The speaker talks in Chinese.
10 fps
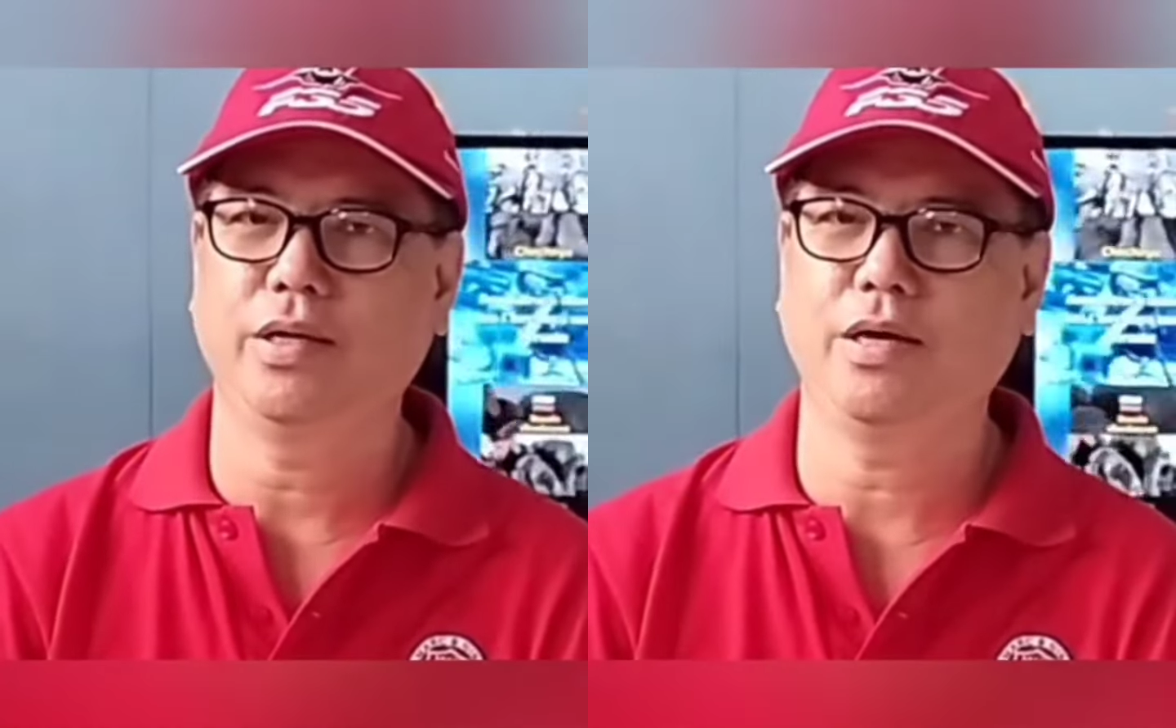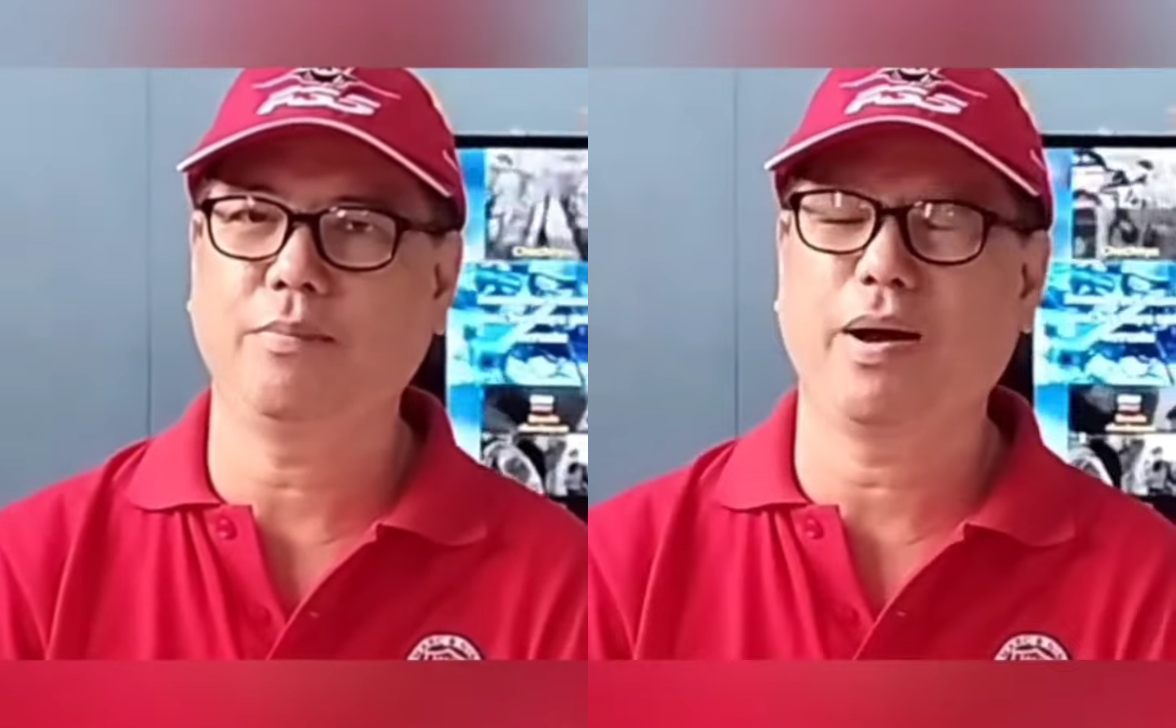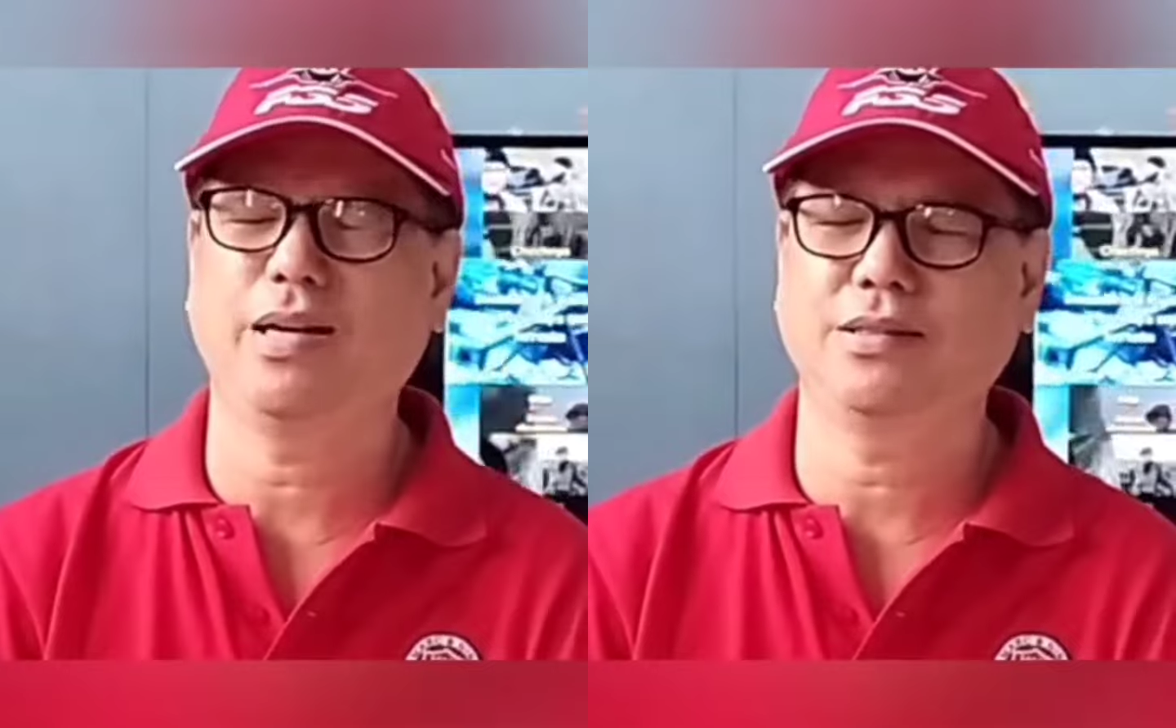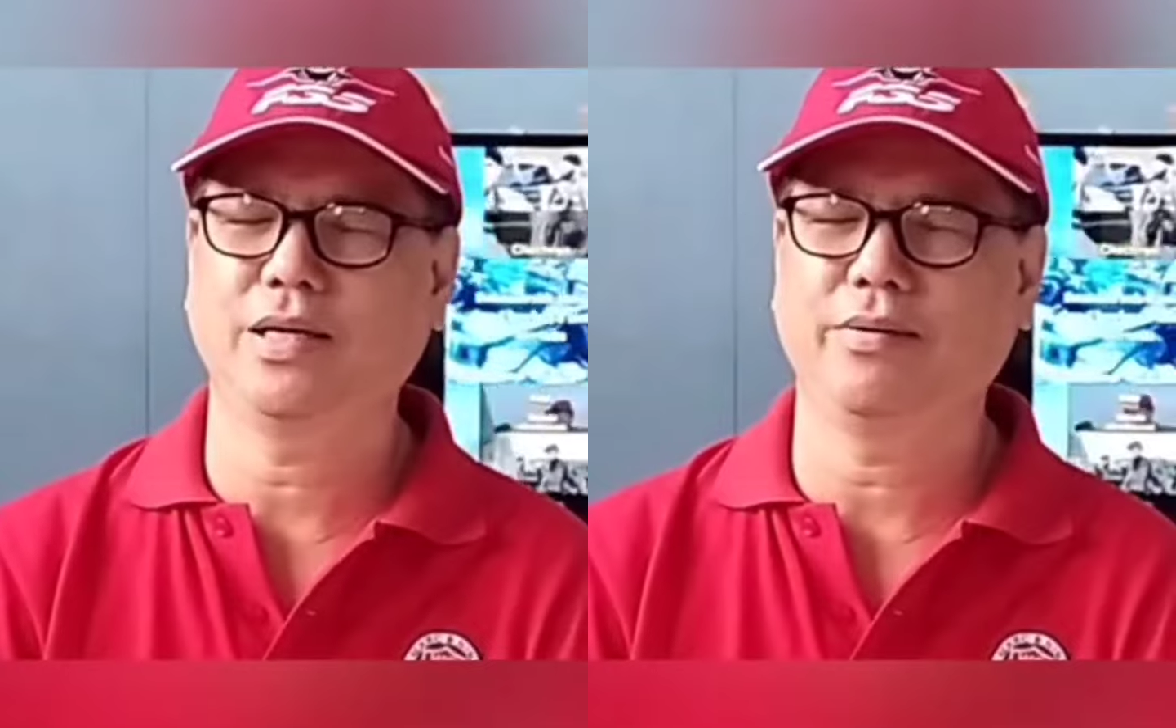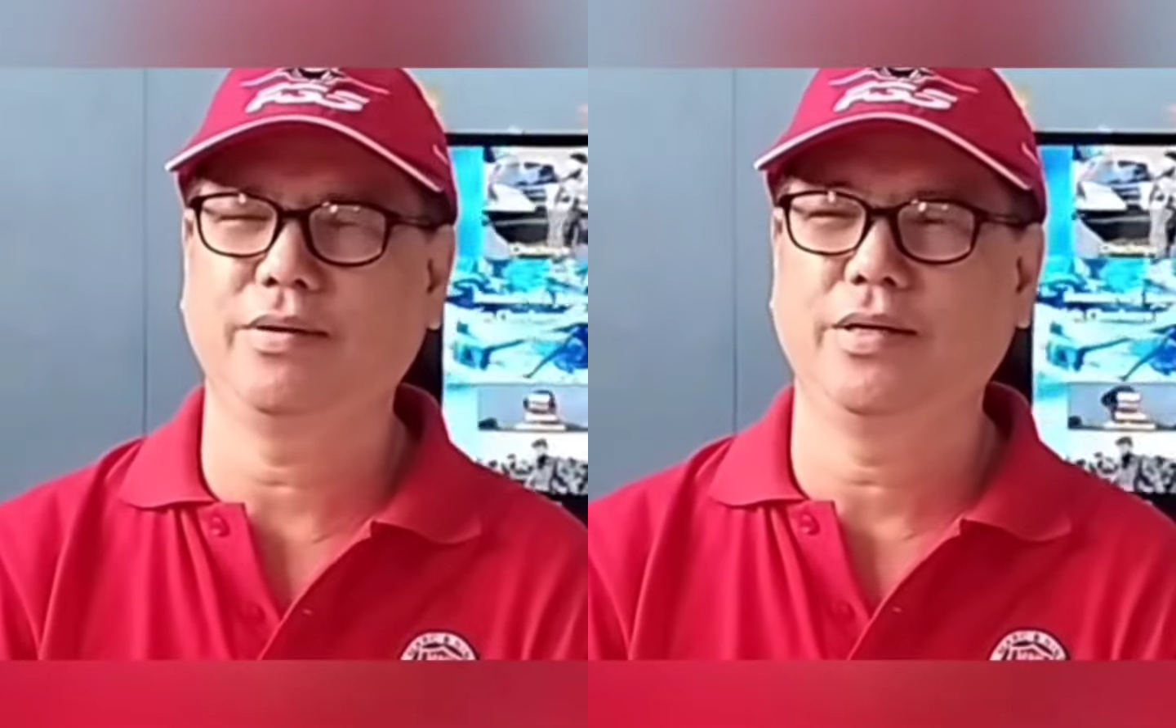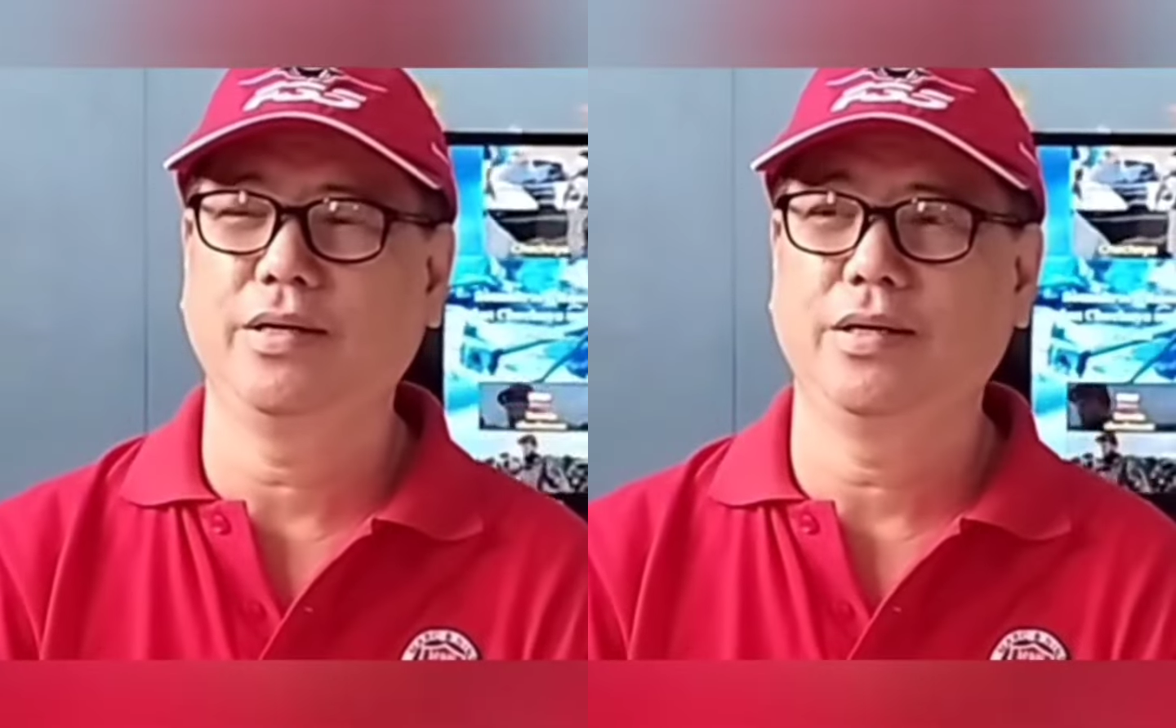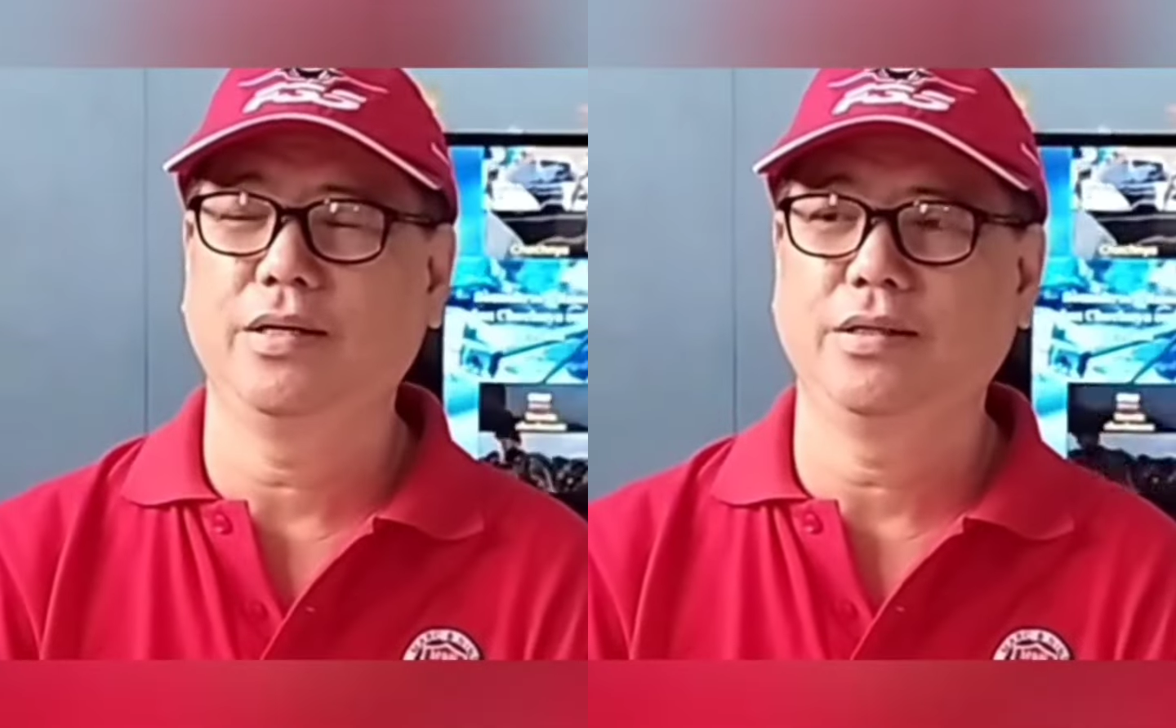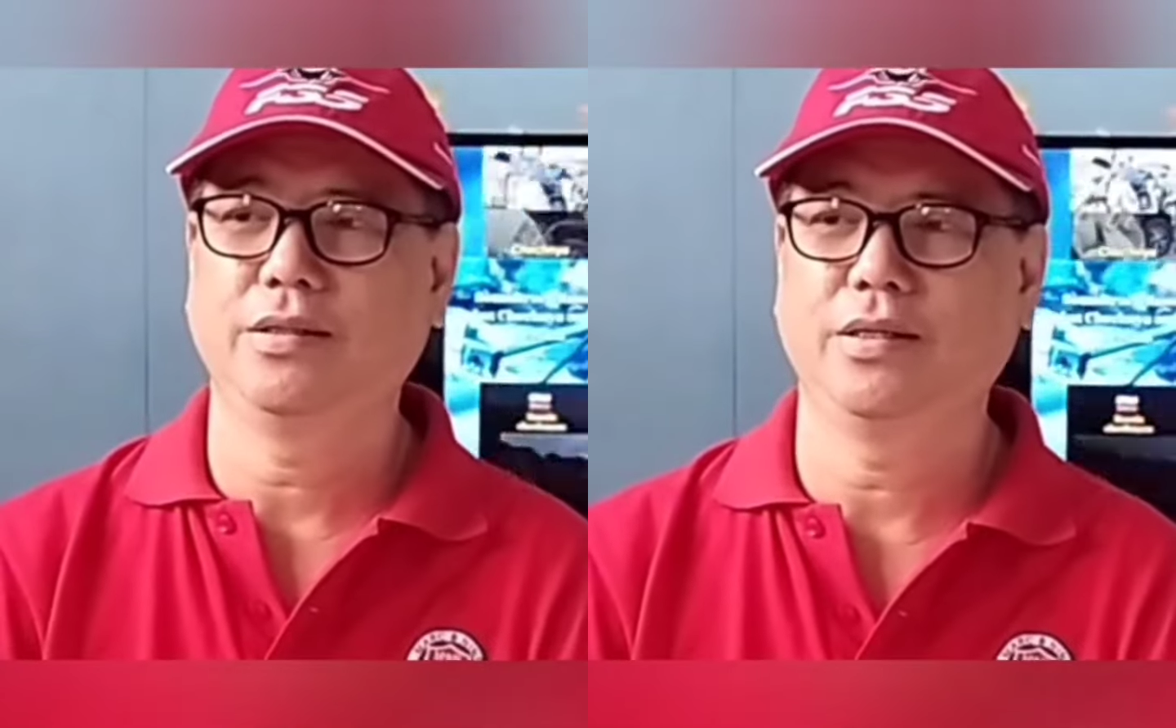极为困境的
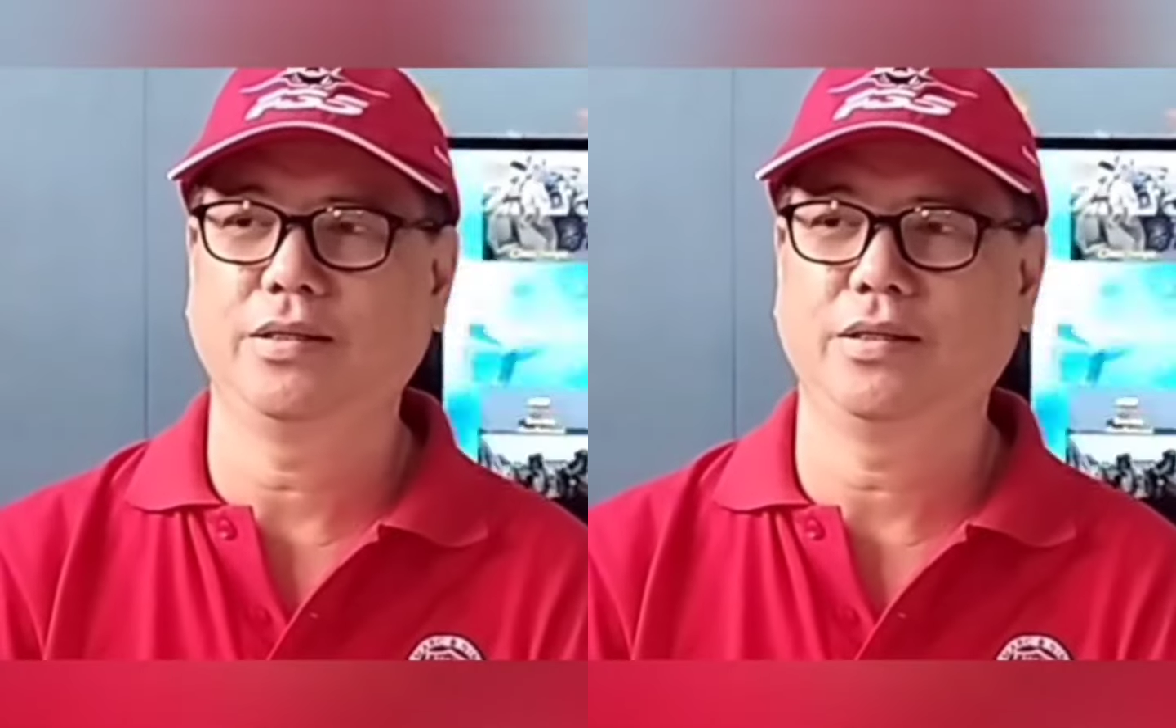问题，